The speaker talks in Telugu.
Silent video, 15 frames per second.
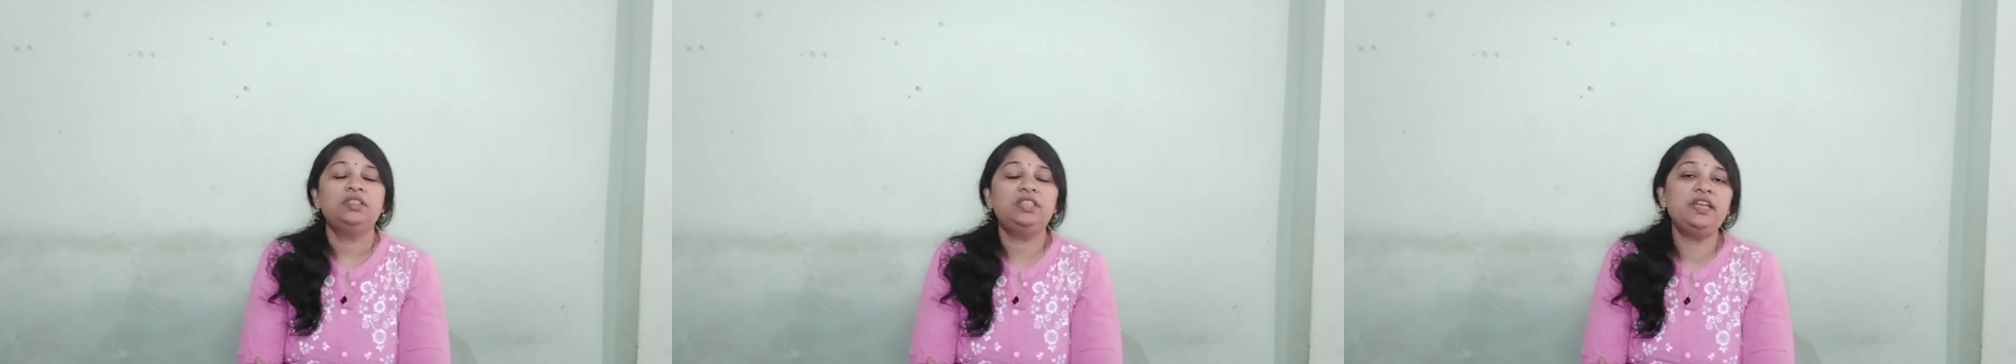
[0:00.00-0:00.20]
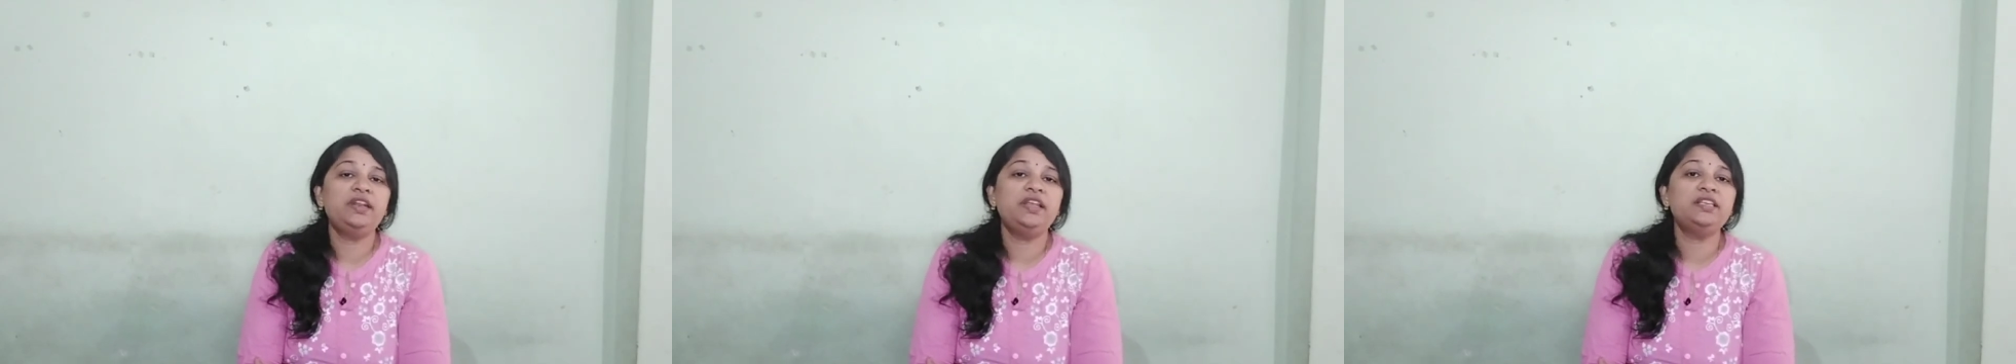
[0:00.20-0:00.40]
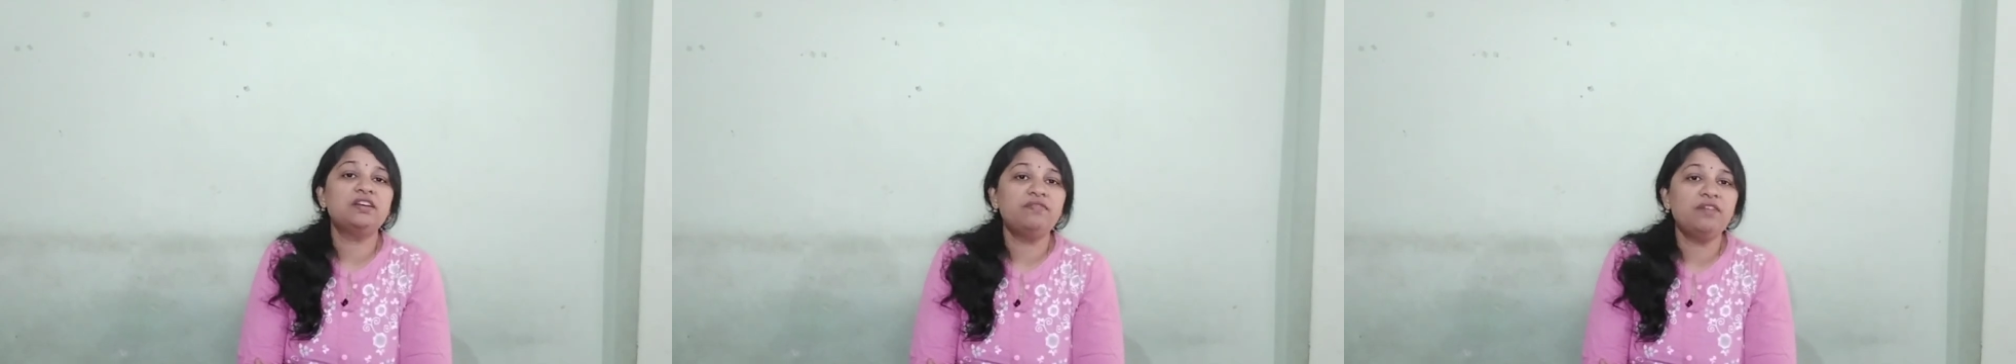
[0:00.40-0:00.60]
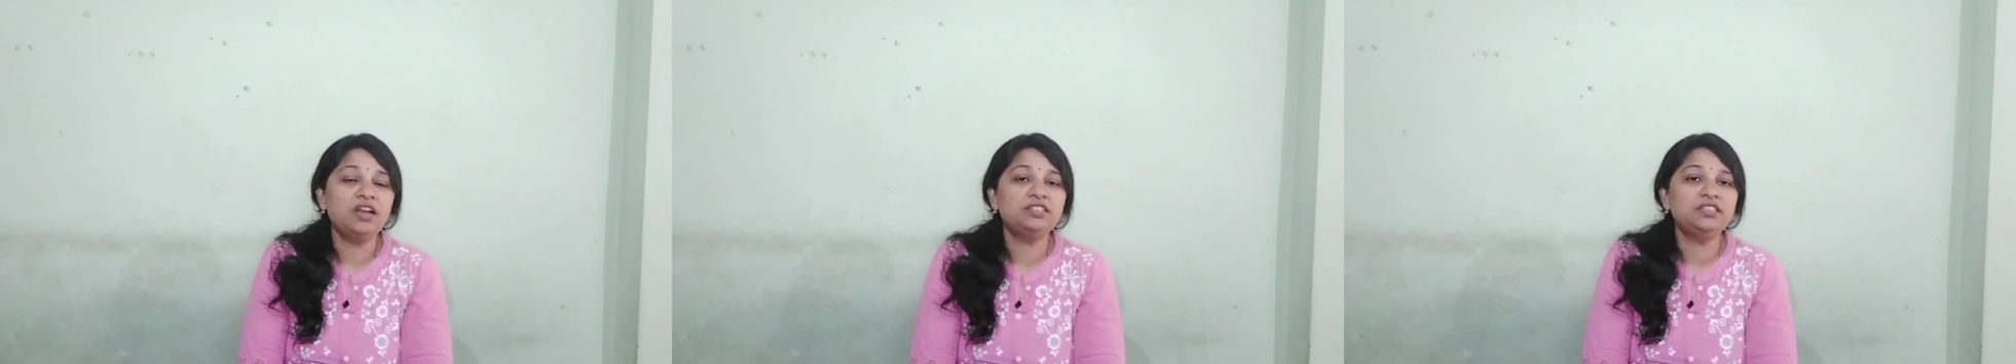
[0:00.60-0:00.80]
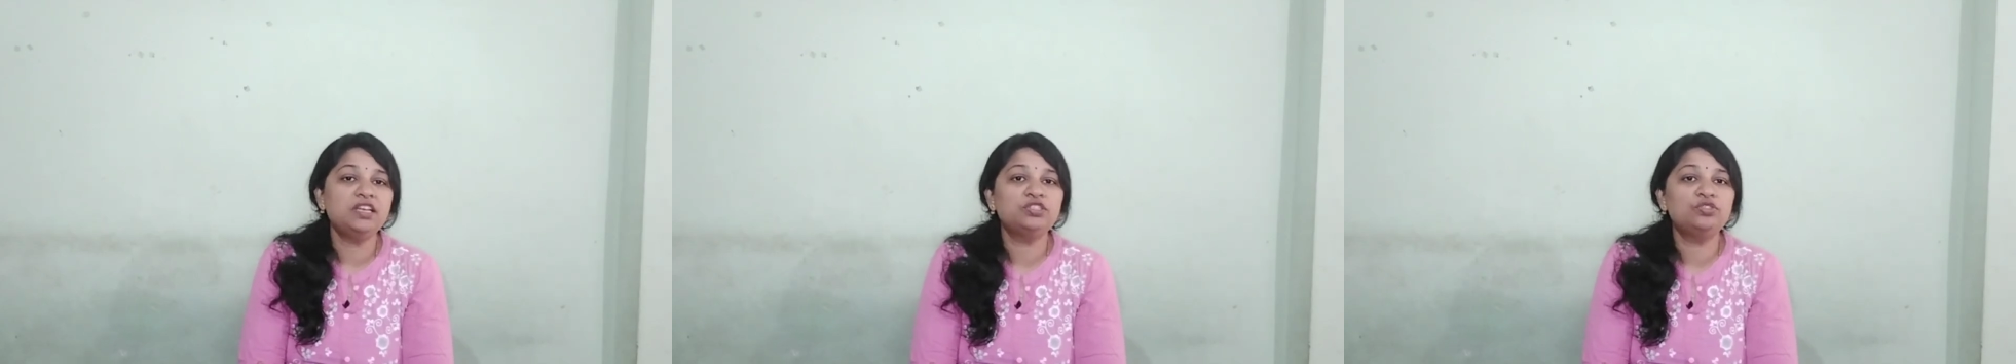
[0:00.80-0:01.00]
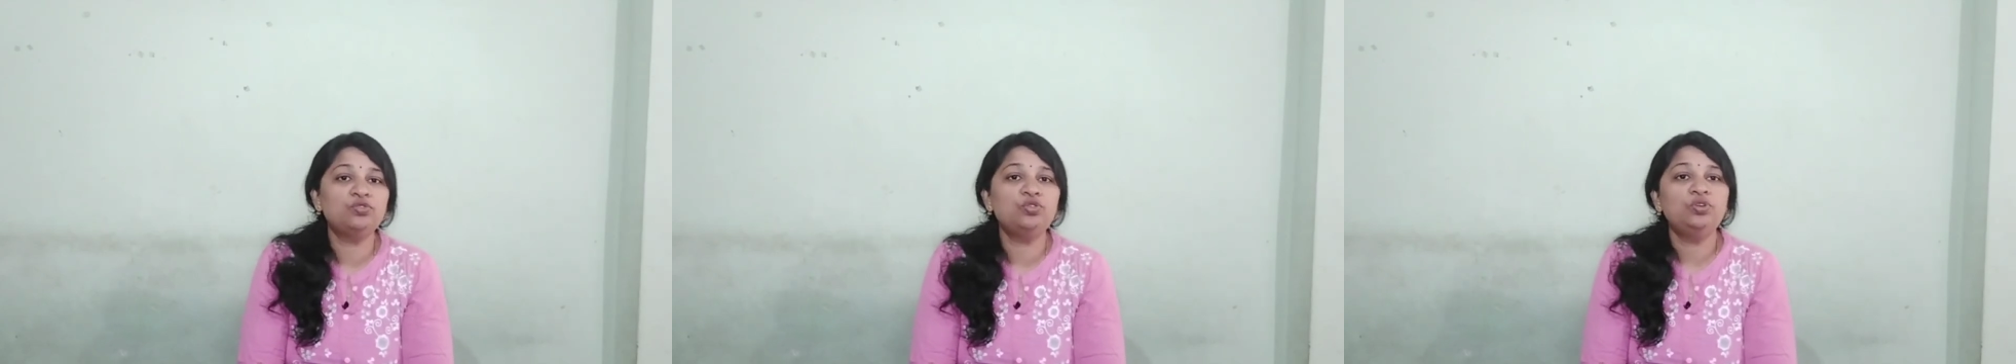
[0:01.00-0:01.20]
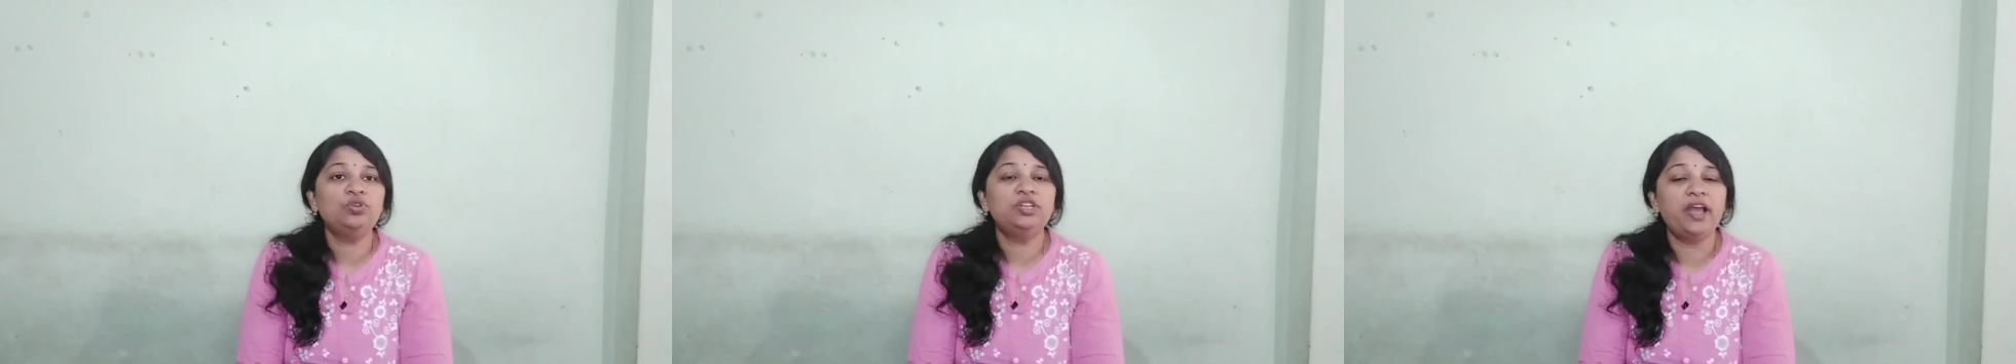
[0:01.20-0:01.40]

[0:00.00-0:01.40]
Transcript: దీన్ని సవాల్ చేస్తూ